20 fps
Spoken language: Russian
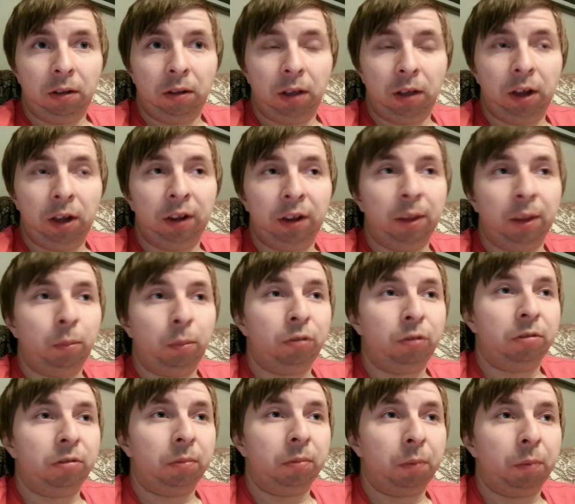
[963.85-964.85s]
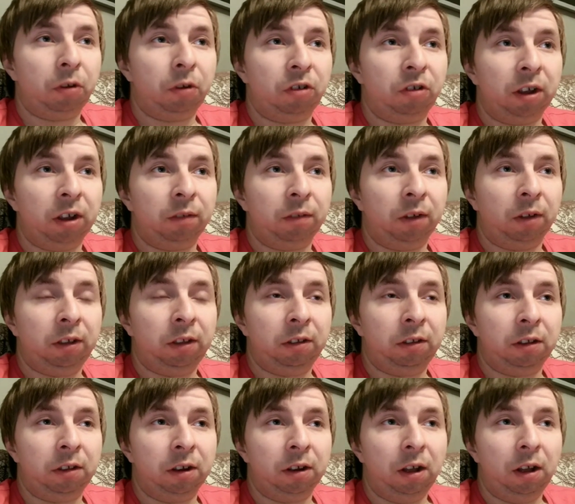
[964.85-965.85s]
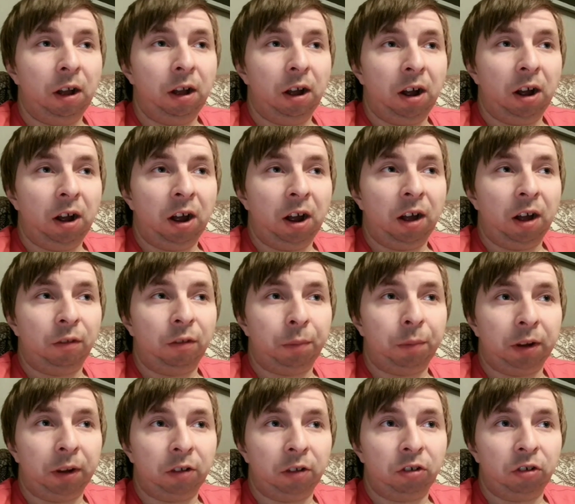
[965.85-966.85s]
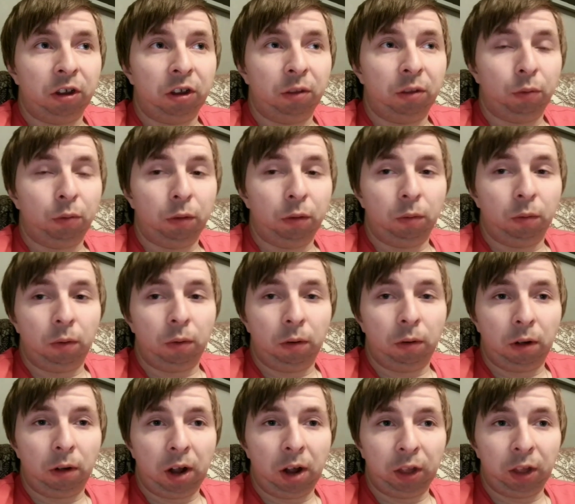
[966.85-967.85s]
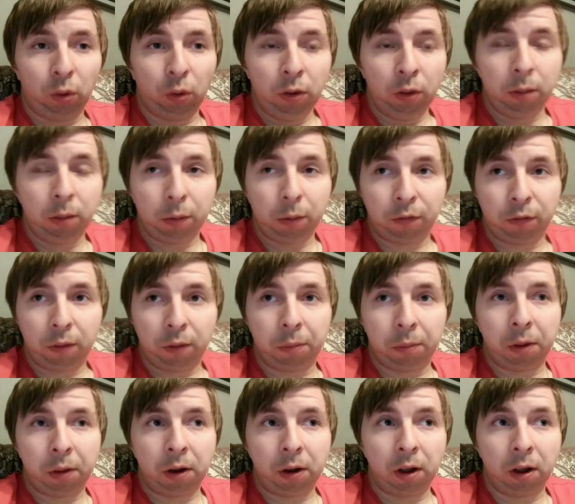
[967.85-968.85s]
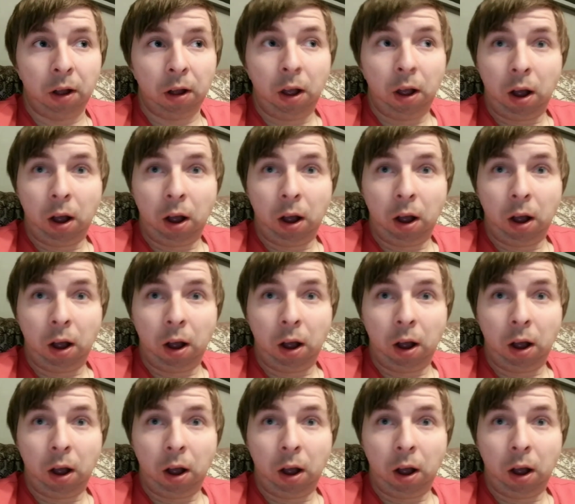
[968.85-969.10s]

Или, допустим, приезжает водитель, э, в приложении у него одно имя и фамилия,